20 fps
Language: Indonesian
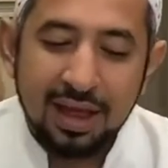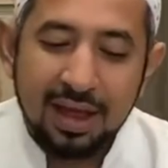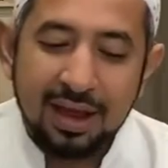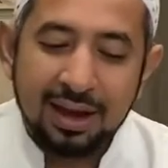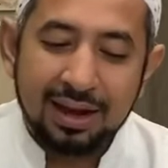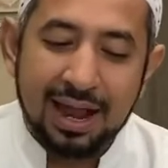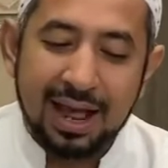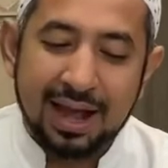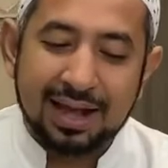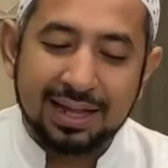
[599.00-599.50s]

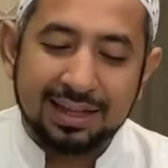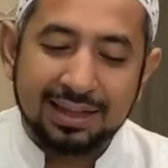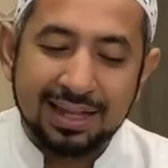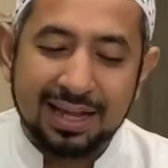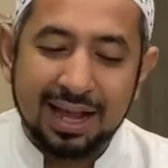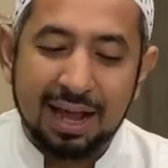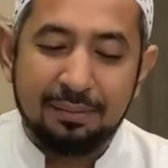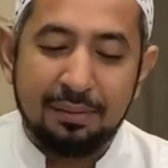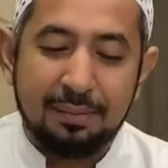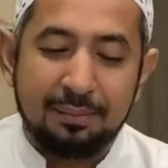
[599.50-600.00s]
lah
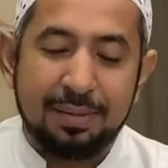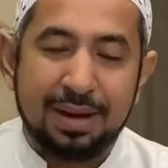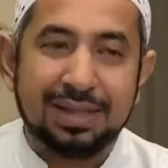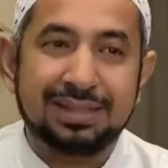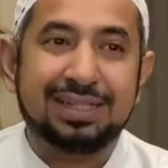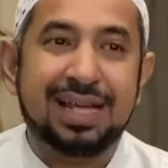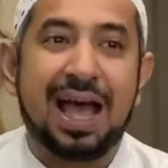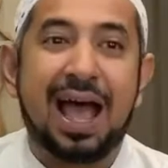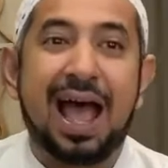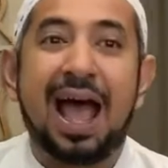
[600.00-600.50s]
ketika
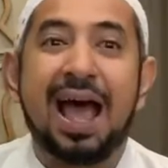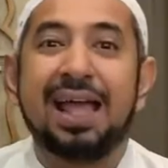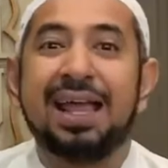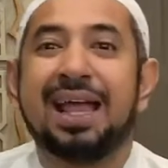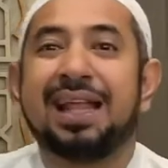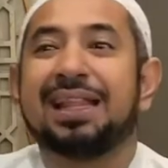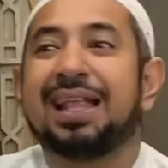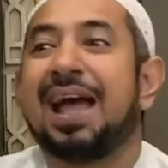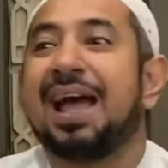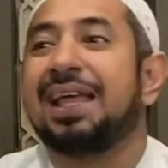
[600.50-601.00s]
membaca
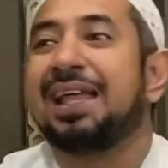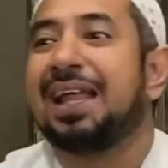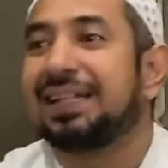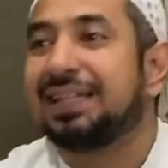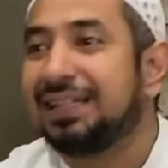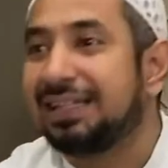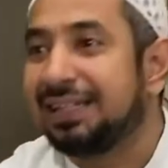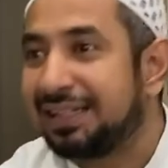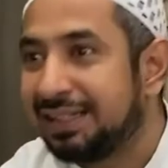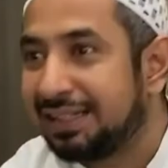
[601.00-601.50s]
ayat-ayat
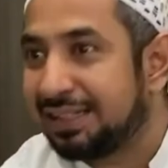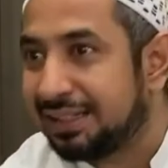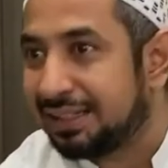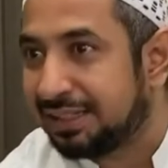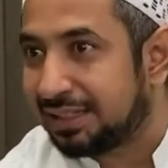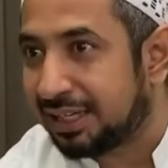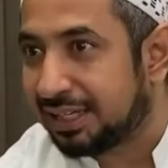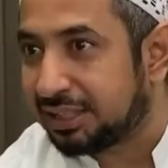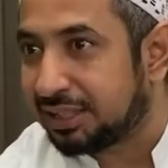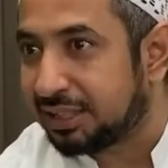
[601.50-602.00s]

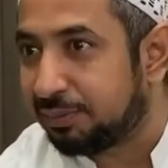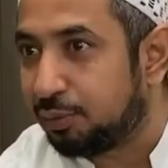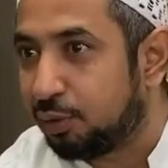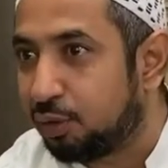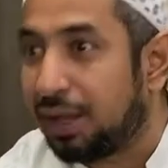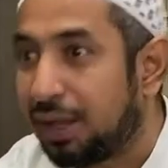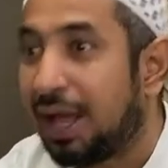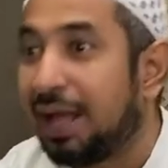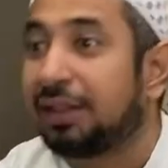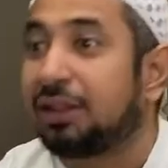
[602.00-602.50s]

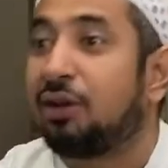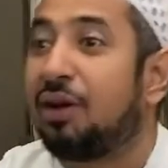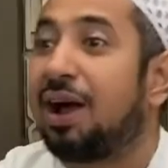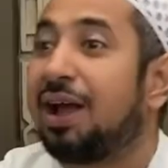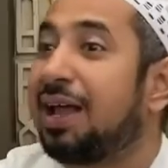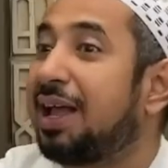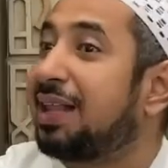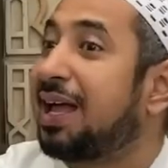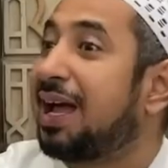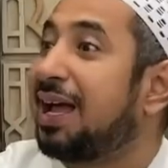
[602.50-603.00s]
tersebut atau
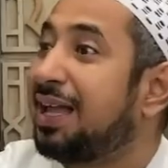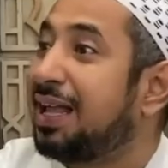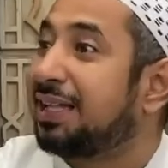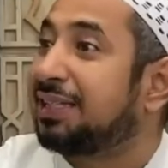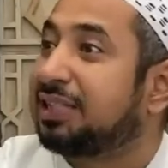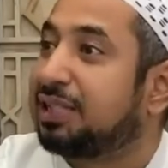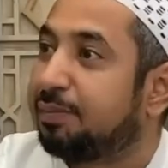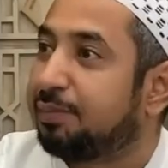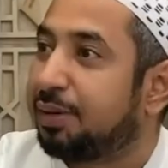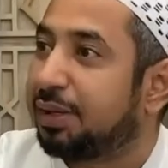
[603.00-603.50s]
ayat-ayat
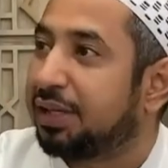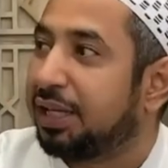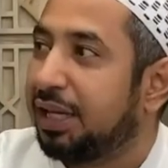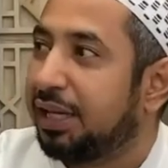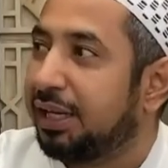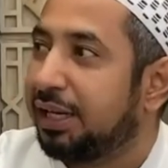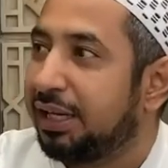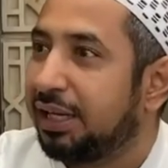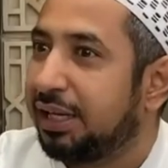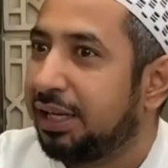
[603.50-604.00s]

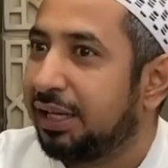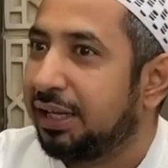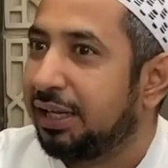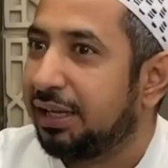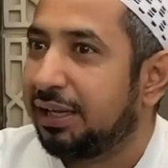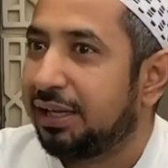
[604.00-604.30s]
seperti ini,